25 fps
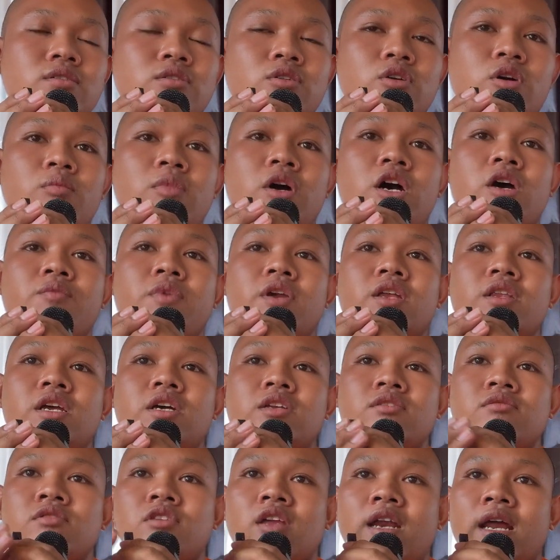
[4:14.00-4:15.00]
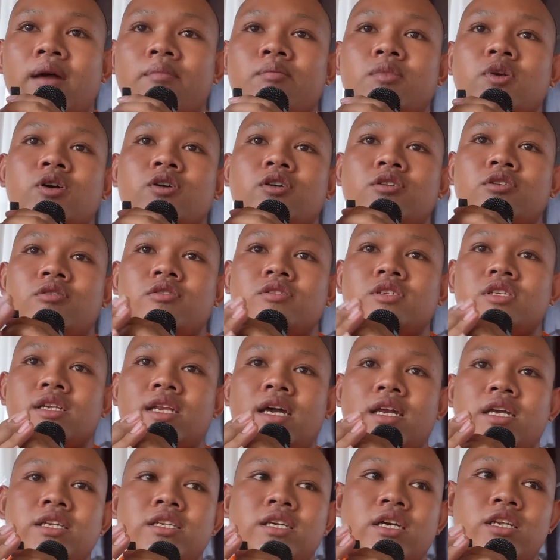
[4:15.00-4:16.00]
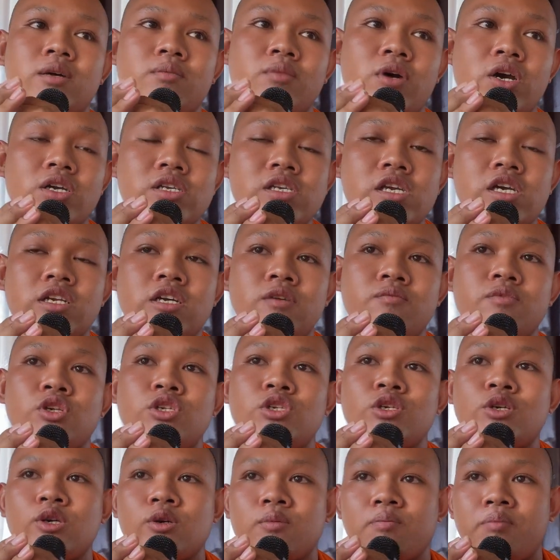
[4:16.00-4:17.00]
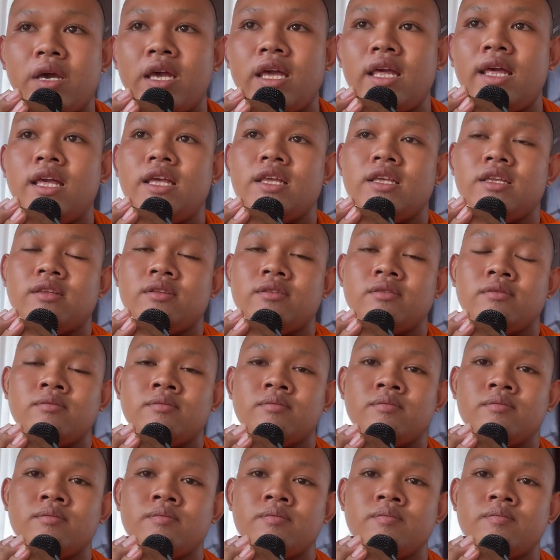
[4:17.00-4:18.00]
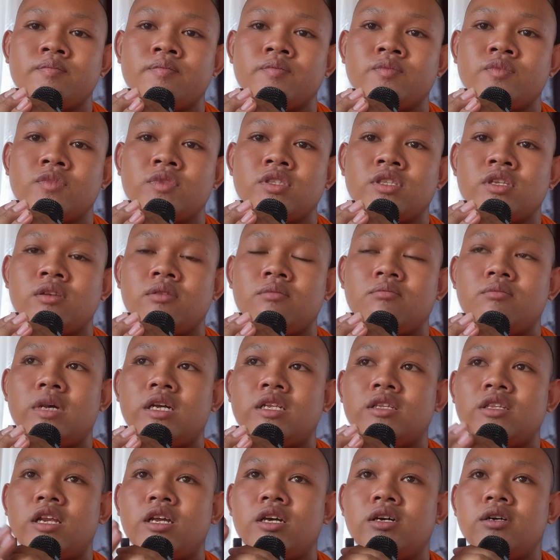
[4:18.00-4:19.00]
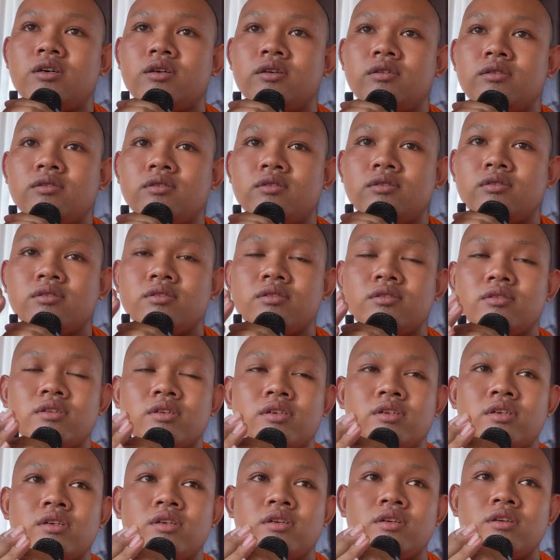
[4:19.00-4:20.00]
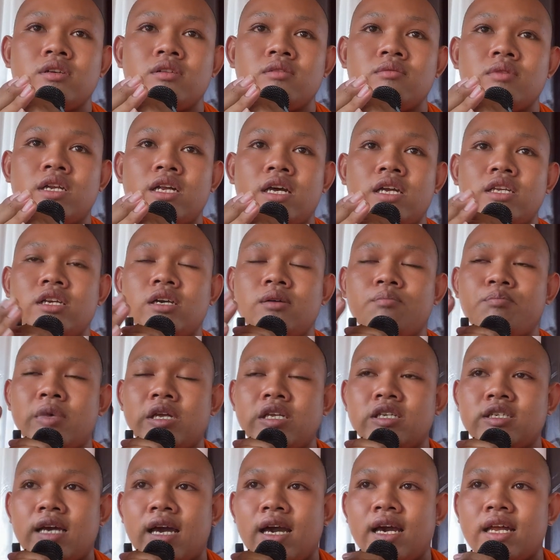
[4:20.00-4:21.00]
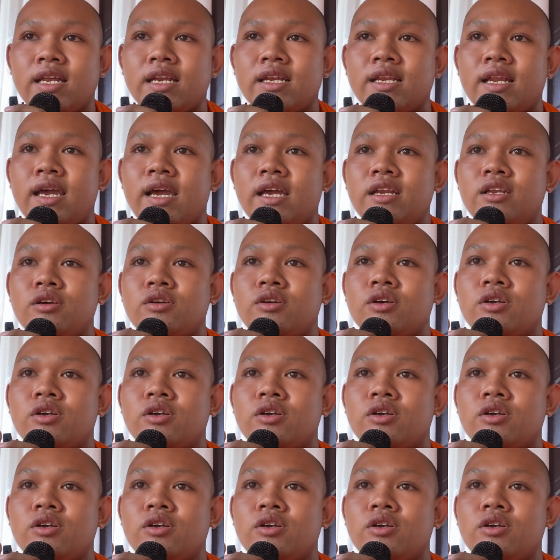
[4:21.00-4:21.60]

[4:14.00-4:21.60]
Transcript: còn ao bị nơi tram được non sơn này là chơi được bao giờ nó bị du pe bắt đầu là dân bị cha đàn na